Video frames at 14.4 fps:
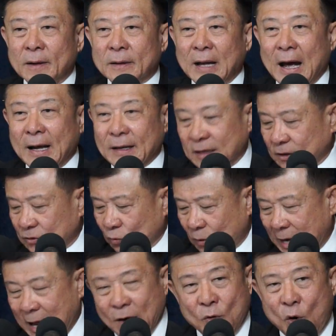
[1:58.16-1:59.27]
ท้ายที่สุด
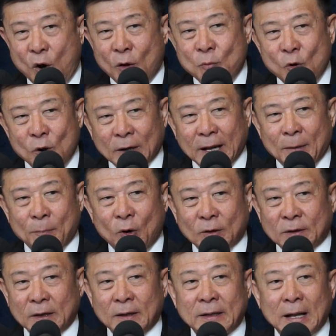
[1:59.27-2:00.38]
แล้วของพวกนี้พอ
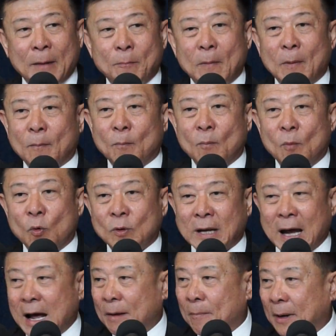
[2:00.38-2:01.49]
สินทรัพย์มูล
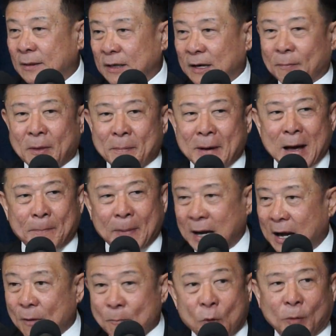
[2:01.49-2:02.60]
ค่ามันเสื่อมสภาพ
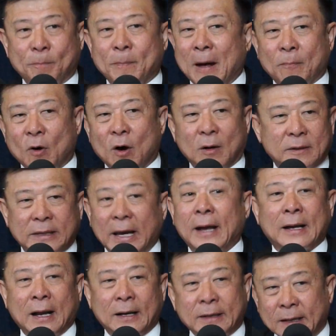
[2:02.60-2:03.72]
แล้วหมดปั๊บก็เจ๊ง
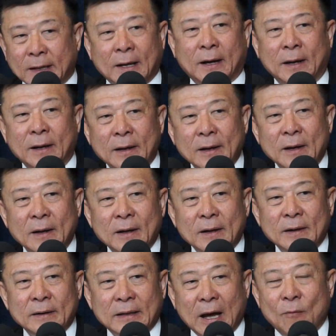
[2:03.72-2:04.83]
ทันทีเลย
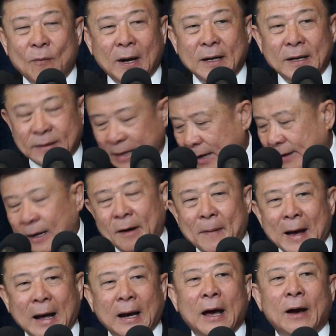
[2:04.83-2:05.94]
แต่วันนี้เจ๊งเยอะ
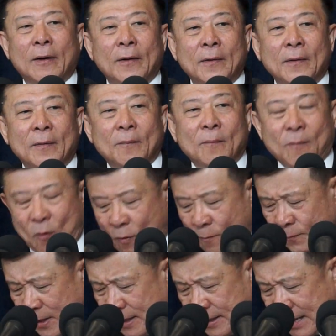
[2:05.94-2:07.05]
มากแล้ว ผม
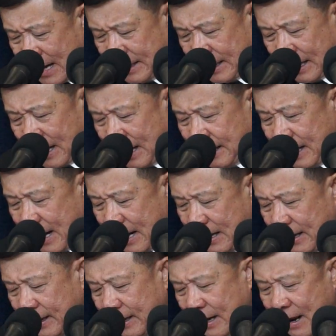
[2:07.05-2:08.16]
ยืนยันอย่างนั้นได้
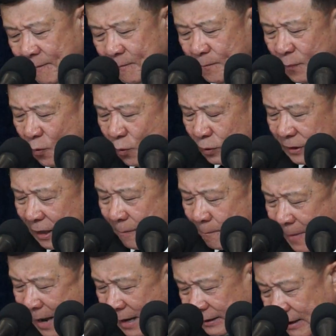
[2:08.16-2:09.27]
เลยนะครับ พูดเต็ม
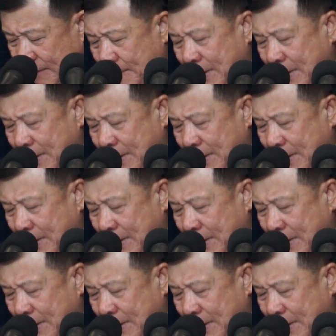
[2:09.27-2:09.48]
ปากเต็ม